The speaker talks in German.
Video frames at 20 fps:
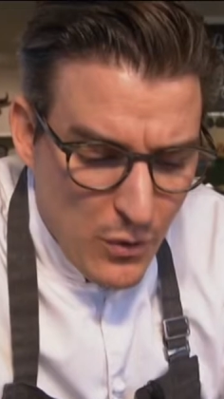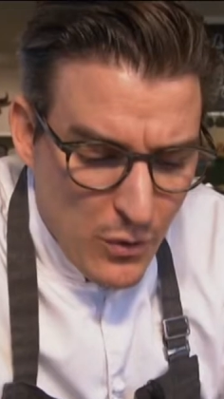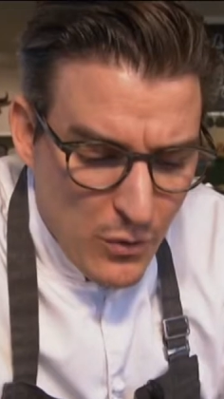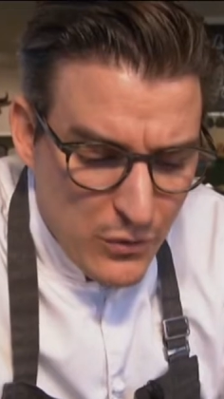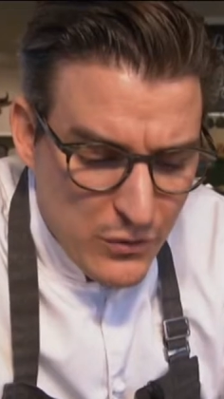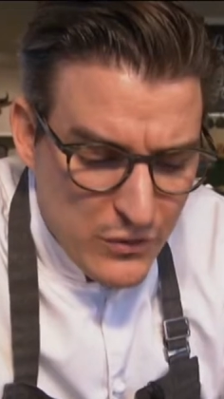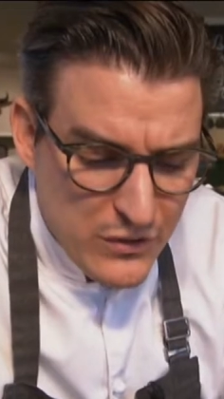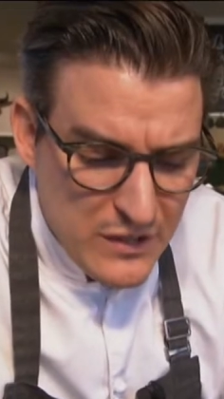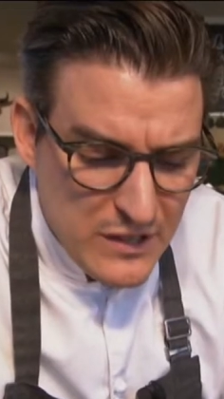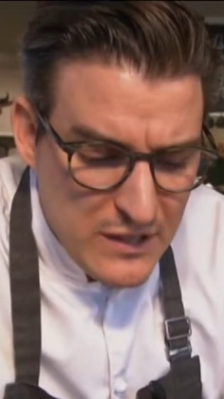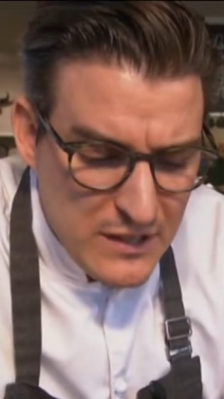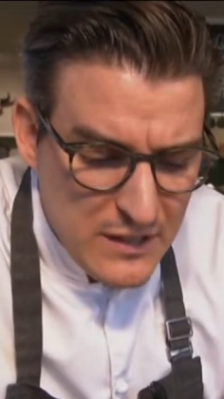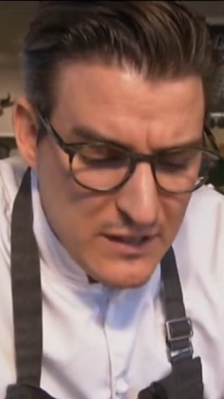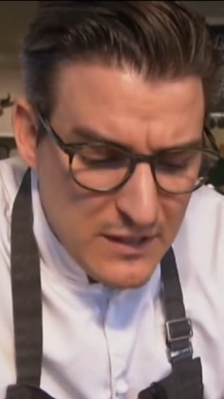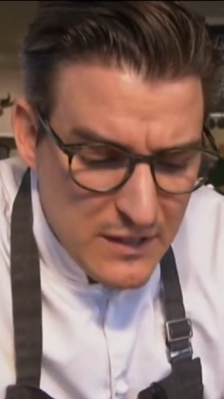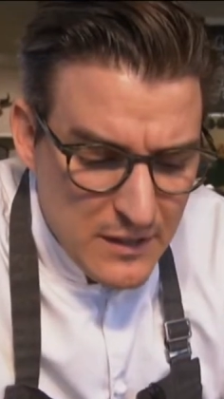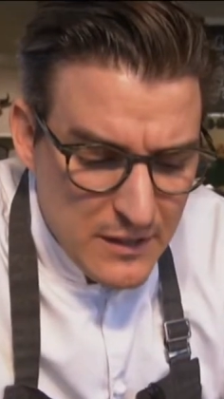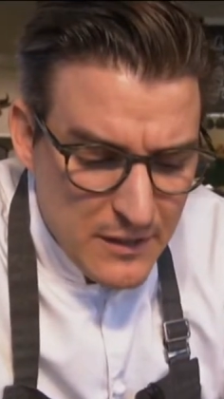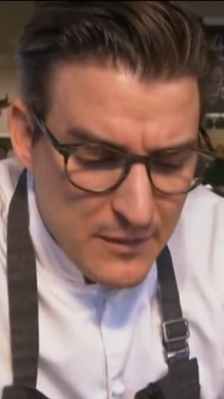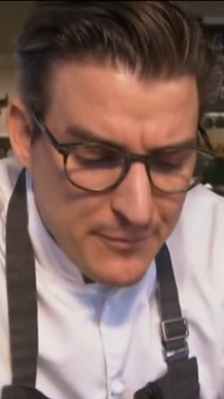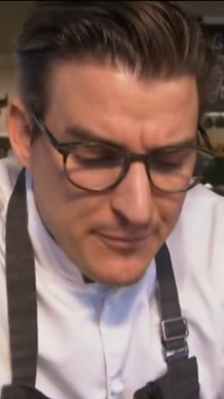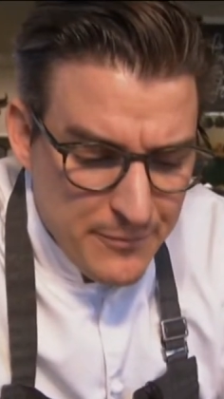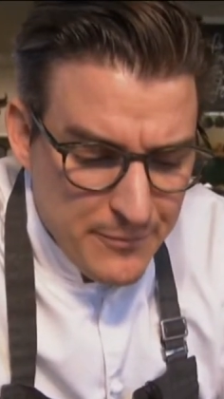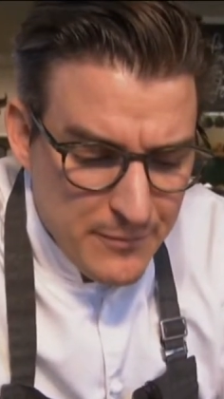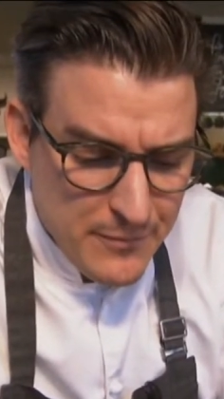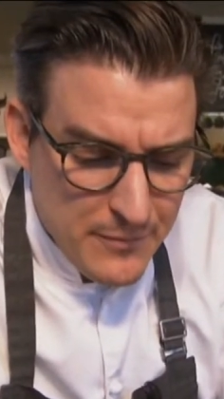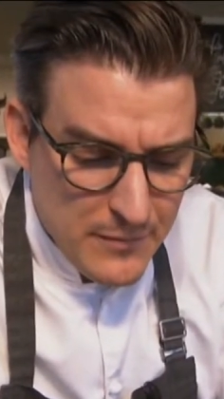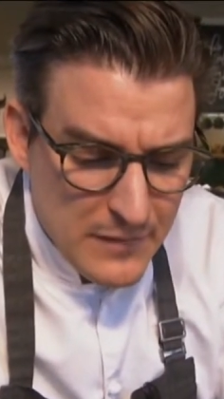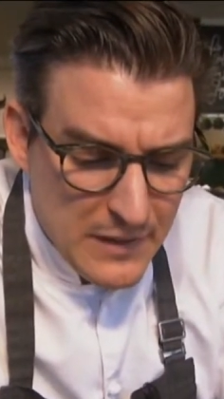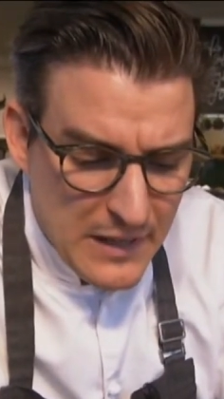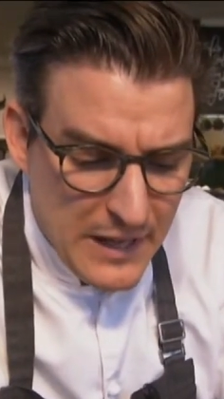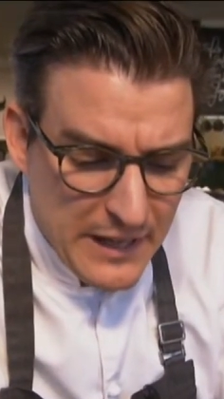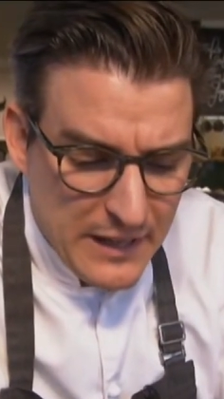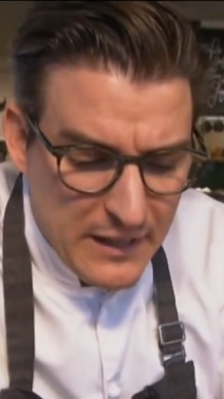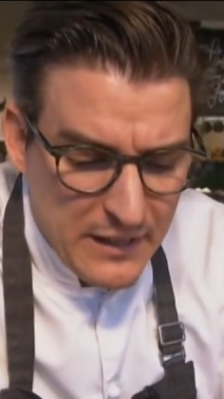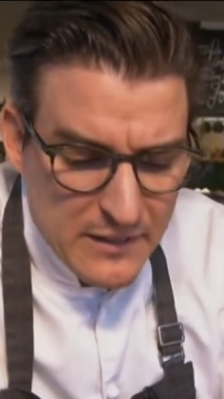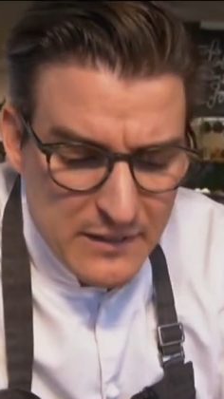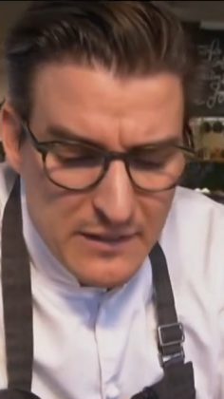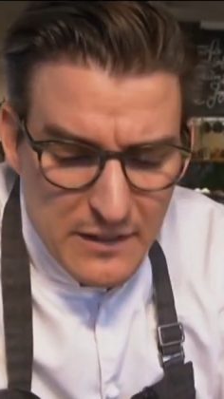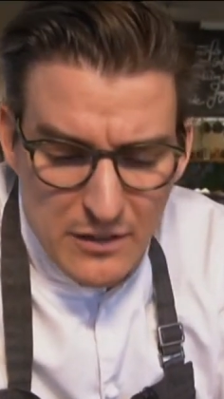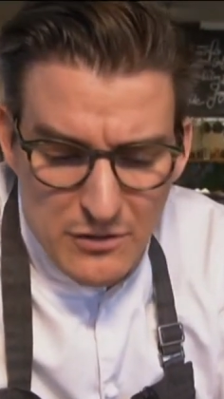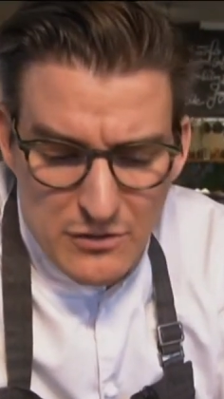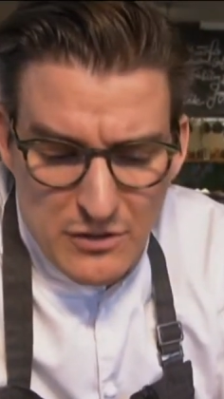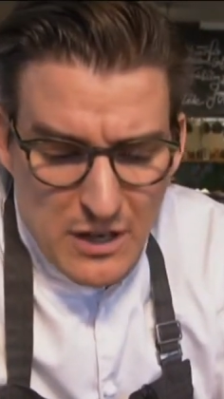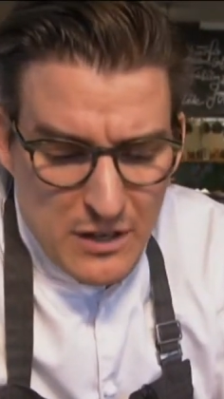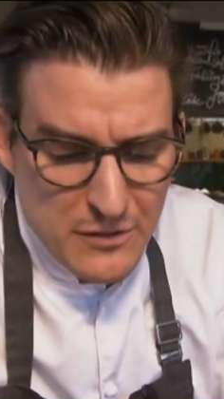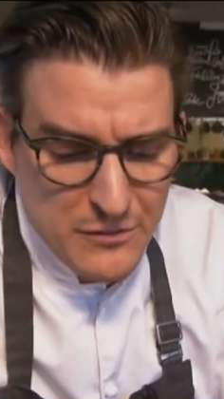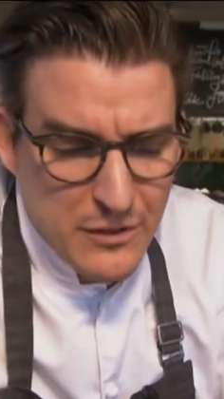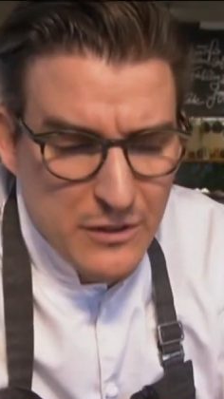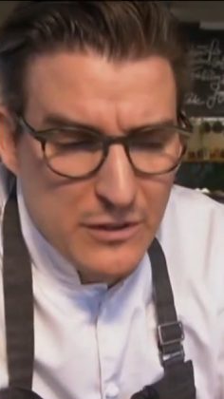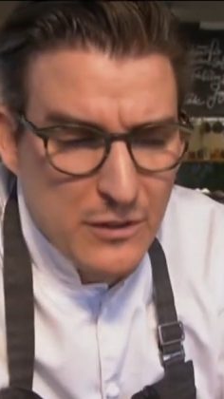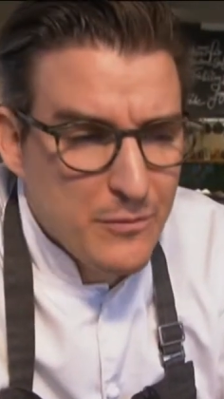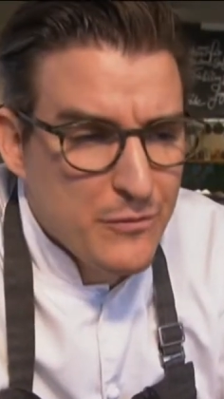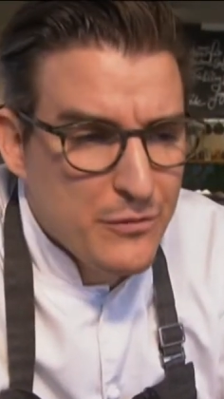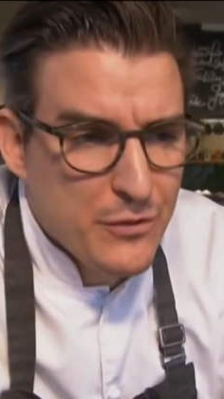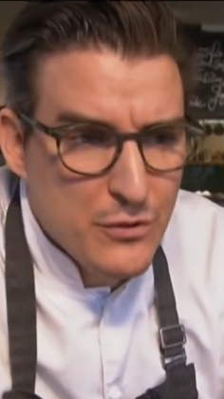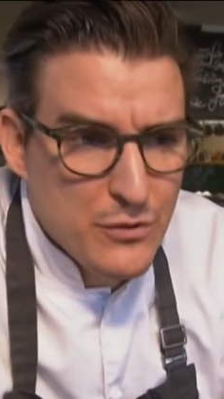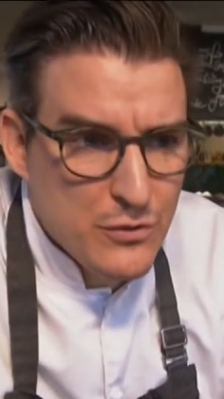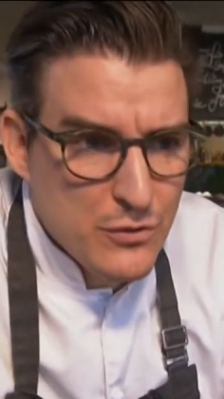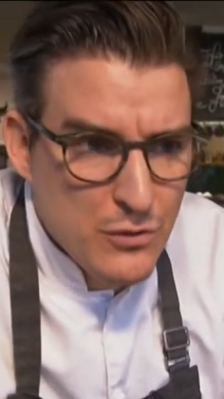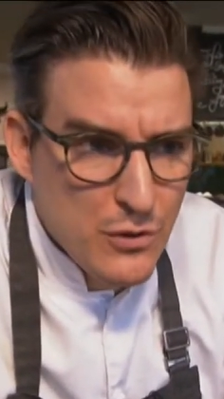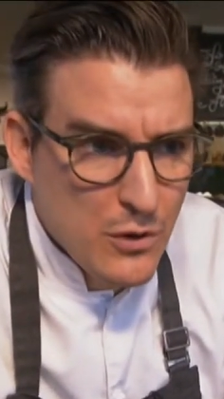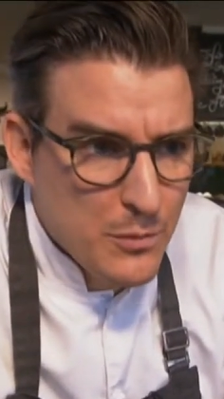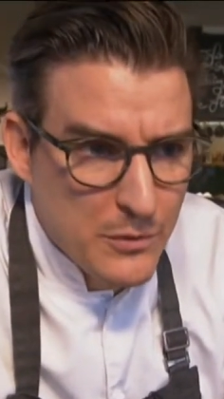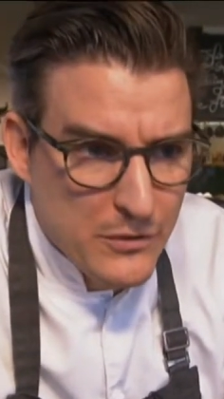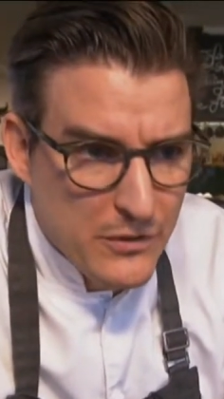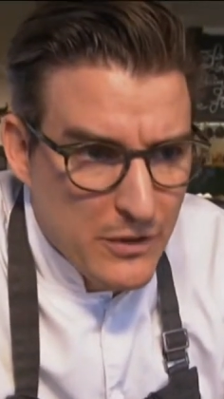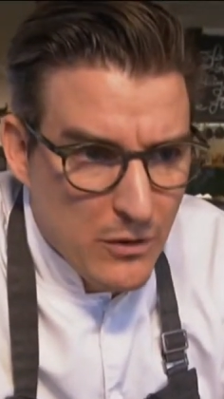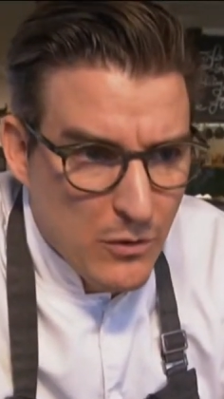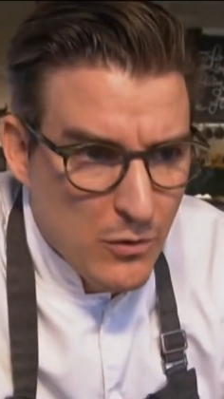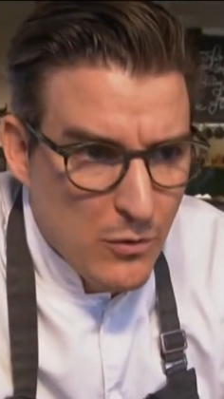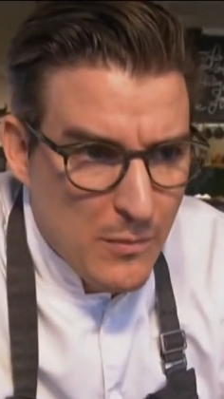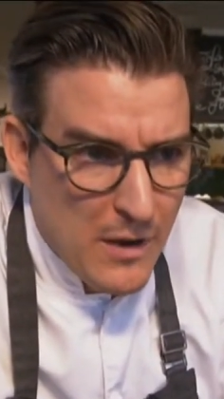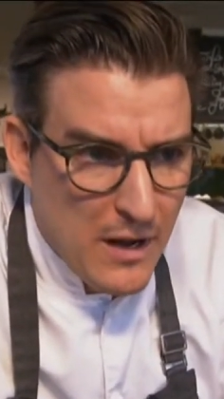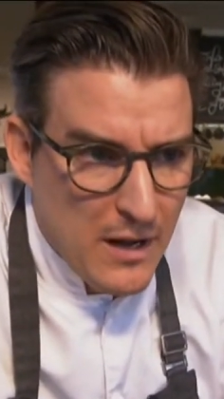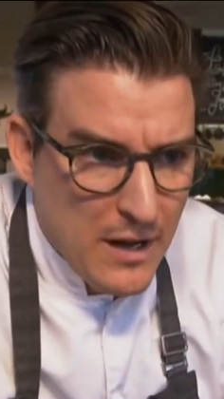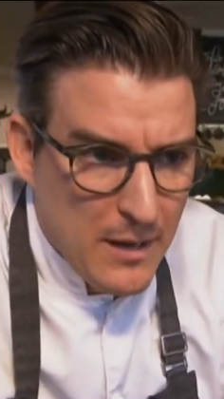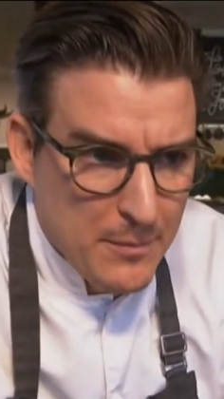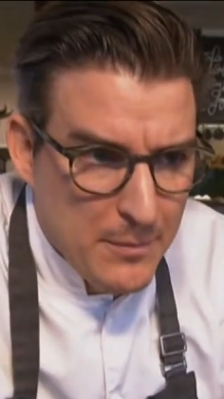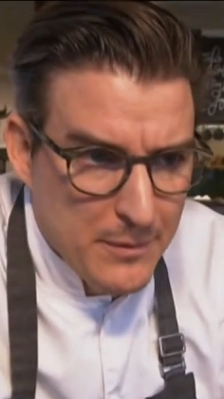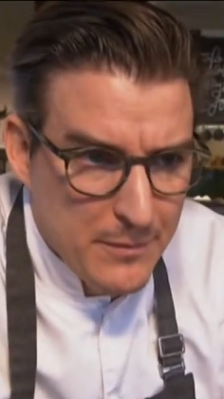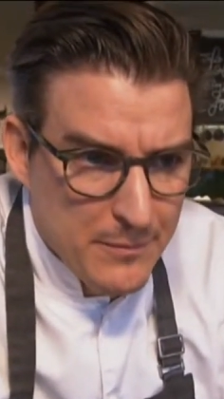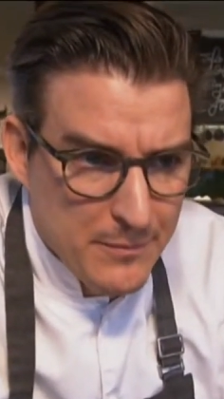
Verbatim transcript: und die ähm, lenken sehr stark von so einem frischen Kürbisaroma ab.